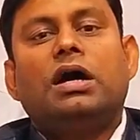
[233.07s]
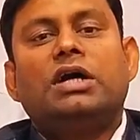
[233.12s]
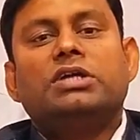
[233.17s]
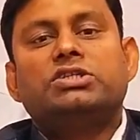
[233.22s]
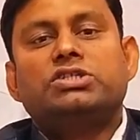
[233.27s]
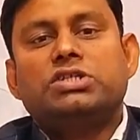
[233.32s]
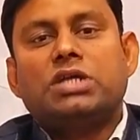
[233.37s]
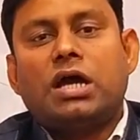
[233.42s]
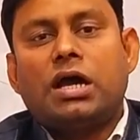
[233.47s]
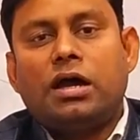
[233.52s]

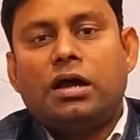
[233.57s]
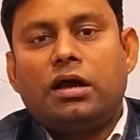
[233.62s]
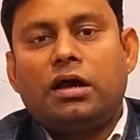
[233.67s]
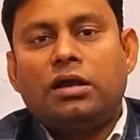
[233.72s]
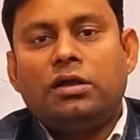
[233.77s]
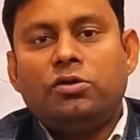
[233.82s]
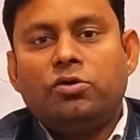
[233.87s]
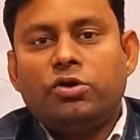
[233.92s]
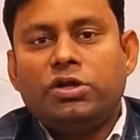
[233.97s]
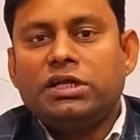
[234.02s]
अच्छा
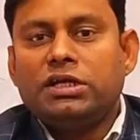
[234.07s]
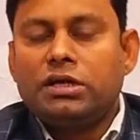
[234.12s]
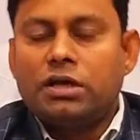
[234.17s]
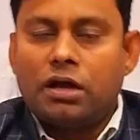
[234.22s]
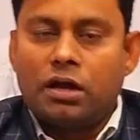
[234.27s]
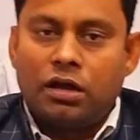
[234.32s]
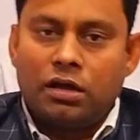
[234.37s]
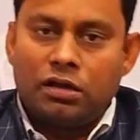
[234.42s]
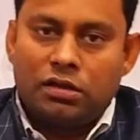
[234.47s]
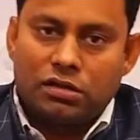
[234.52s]
अनलोडिंग
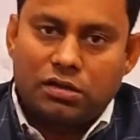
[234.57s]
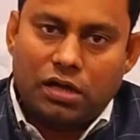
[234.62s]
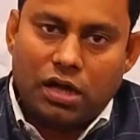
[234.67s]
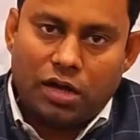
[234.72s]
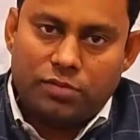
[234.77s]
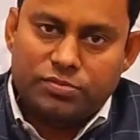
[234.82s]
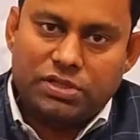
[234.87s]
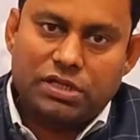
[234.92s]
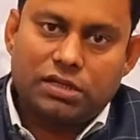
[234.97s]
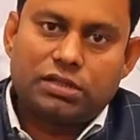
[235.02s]
का
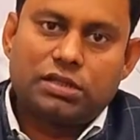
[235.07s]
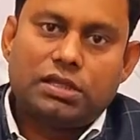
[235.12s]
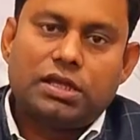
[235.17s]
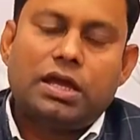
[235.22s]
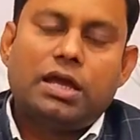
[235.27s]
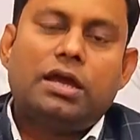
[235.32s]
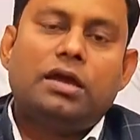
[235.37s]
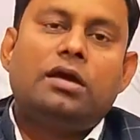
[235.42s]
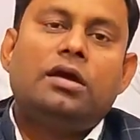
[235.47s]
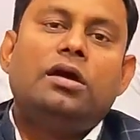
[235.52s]
काम करता
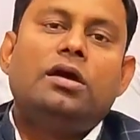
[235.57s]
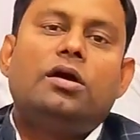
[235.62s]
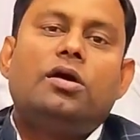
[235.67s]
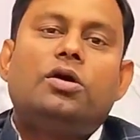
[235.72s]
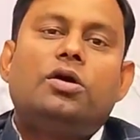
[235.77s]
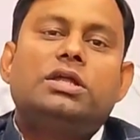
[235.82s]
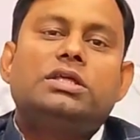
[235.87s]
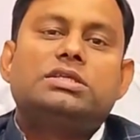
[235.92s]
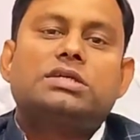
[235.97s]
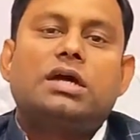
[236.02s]
है
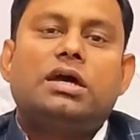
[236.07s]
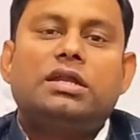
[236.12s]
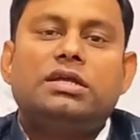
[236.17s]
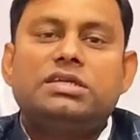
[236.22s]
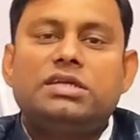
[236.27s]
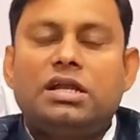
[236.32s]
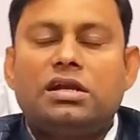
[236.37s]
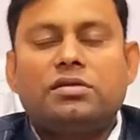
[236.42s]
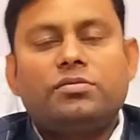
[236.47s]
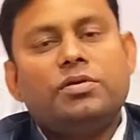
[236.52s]
और इसका
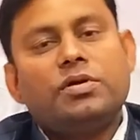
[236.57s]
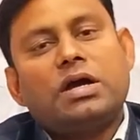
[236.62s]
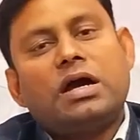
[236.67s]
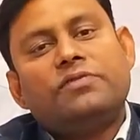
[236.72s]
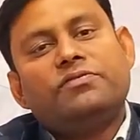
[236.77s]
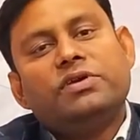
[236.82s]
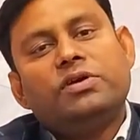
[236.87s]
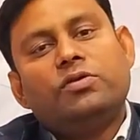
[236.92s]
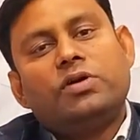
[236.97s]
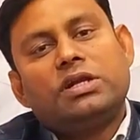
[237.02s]
रिजल्ट भी
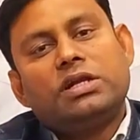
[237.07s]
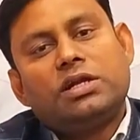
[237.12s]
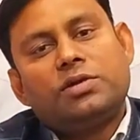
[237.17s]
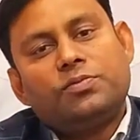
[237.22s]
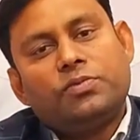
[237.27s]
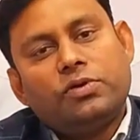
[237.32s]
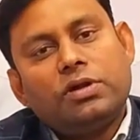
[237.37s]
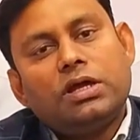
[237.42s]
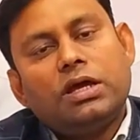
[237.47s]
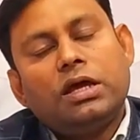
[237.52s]
काफ़ी
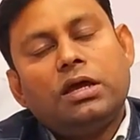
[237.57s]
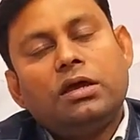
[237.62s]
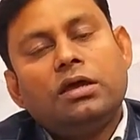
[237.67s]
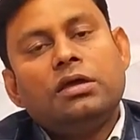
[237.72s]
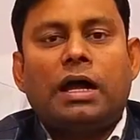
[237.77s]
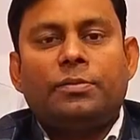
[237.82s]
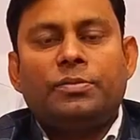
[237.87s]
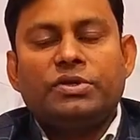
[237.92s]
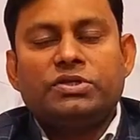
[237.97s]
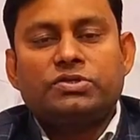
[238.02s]
वंडरफुल है
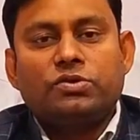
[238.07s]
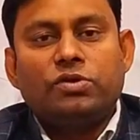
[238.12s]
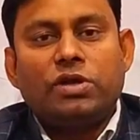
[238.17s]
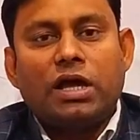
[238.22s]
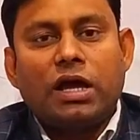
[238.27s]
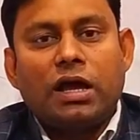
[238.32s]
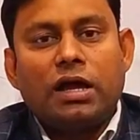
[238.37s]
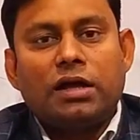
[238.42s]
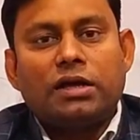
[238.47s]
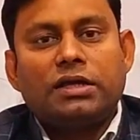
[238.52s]
आप इसको
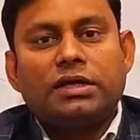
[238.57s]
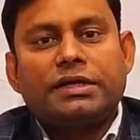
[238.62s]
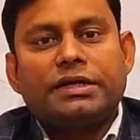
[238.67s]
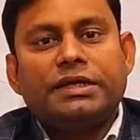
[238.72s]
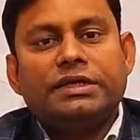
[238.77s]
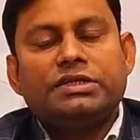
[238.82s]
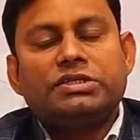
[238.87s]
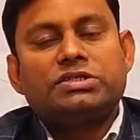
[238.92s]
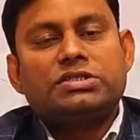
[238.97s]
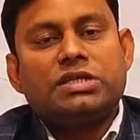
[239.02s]
लगा
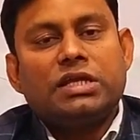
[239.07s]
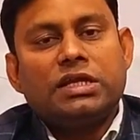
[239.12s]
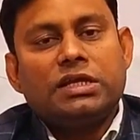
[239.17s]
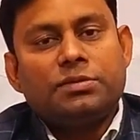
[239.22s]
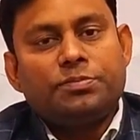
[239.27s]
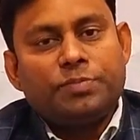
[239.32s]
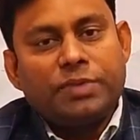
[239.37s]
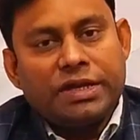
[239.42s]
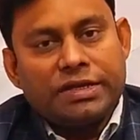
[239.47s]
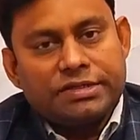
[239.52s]
करके
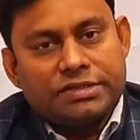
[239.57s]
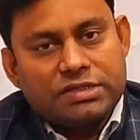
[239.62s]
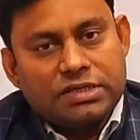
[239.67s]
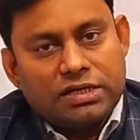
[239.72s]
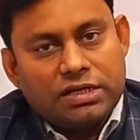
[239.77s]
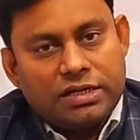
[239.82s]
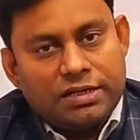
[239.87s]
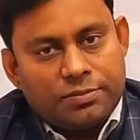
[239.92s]
इंस्टेंट पेन से